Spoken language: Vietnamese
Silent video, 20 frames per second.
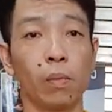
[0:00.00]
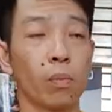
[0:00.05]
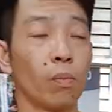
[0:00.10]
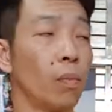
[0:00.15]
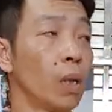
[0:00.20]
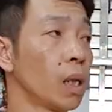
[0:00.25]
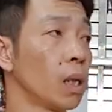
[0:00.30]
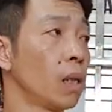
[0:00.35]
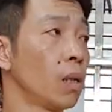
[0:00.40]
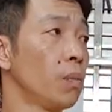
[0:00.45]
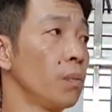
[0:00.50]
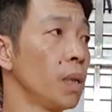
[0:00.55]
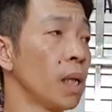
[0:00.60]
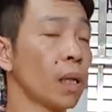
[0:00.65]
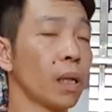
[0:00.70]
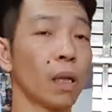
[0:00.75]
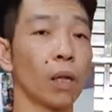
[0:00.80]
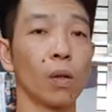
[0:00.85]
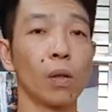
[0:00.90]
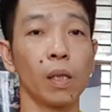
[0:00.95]
mình không
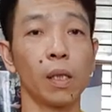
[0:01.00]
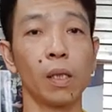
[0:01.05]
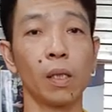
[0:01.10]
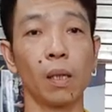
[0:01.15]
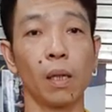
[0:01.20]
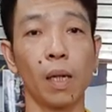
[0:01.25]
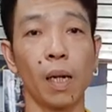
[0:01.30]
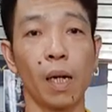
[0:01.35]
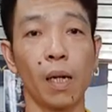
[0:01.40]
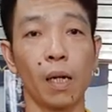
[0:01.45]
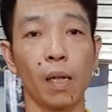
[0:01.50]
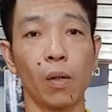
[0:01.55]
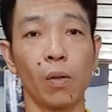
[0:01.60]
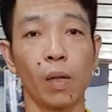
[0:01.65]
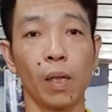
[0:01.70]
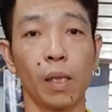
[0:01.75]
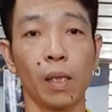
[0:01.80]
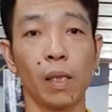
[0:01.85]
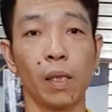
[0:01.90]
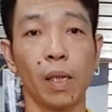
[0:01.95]
biết là nó nhìn là cái
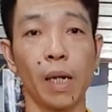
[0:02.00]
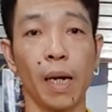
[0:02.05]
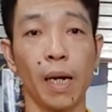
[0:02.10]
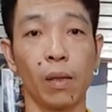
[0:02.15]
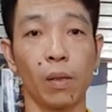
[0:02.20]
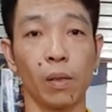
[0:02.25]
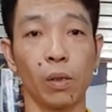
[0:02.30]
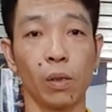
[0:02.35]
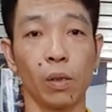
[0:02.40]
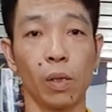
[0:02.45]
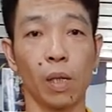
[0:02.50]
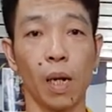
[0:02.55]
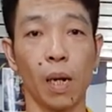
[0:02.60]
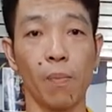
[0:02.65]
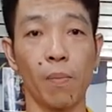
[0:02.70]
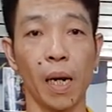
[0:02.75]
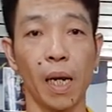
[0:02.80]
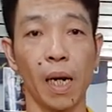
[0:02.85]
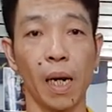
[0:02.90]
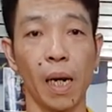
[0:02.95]
con như thế nào, là
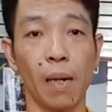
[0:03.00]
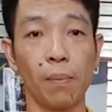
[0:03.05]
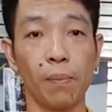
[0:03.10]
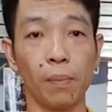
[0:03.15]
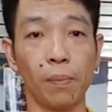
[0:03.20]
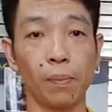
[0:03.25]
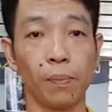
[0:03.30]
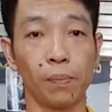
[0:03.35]
mệt lắm.